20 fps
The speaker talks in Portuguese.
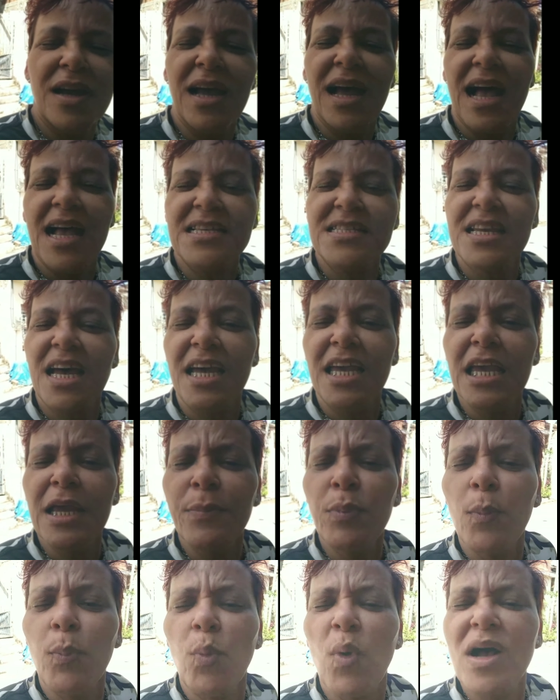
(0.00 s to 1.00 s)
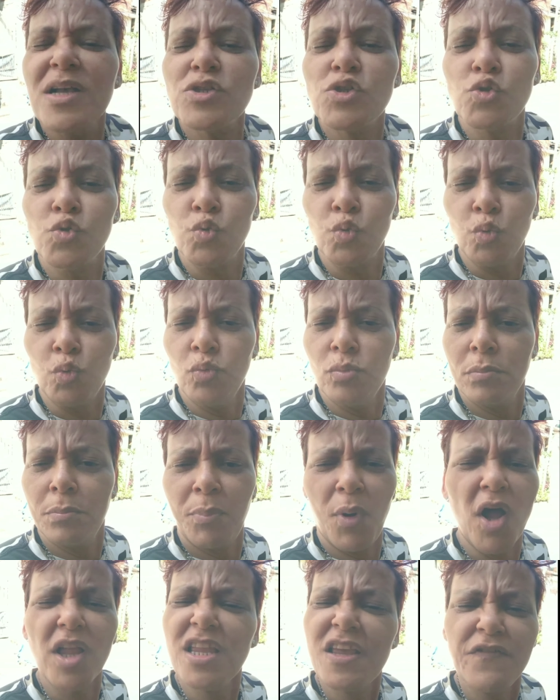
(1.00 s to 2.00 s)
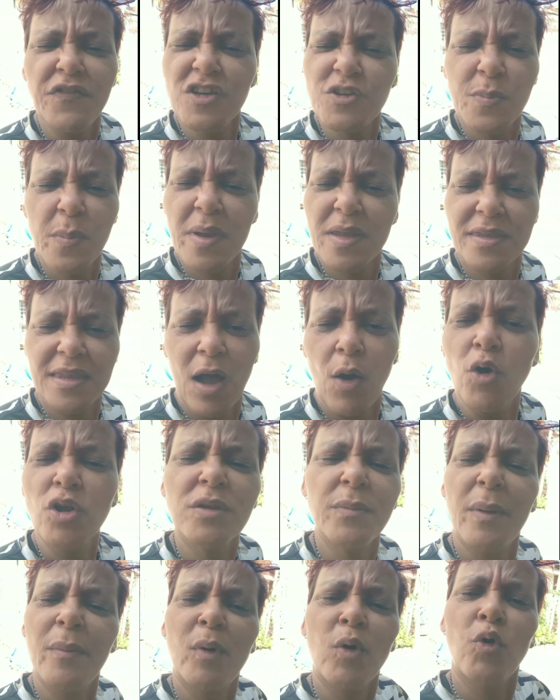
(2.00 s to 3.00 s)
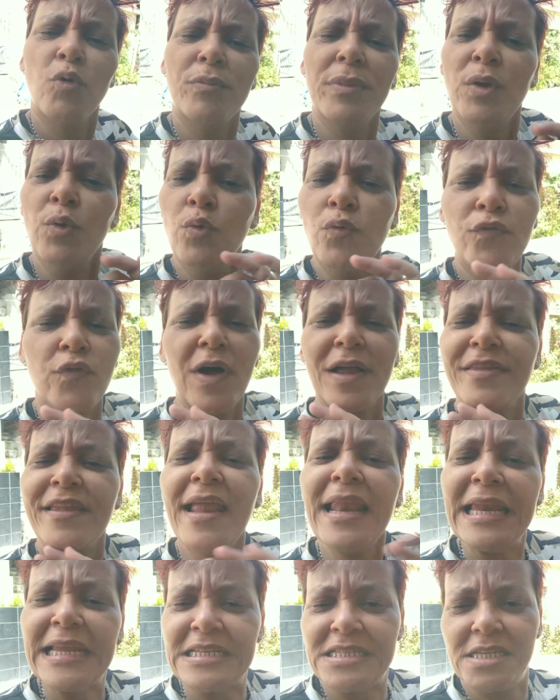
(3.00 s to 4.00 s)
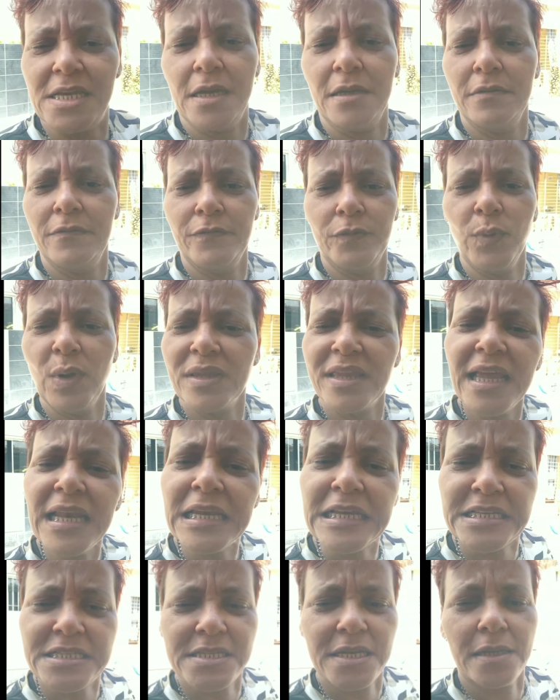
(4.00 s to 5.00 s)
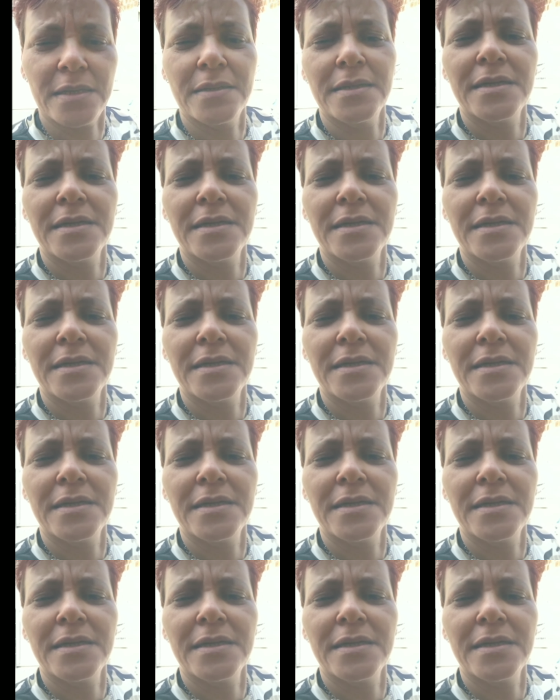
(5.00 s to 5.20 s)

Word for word: Açaí pupuaçu. Pode vir experimentar. Ontem mesmo eu comi um, foi uma delícia. Uma delícia.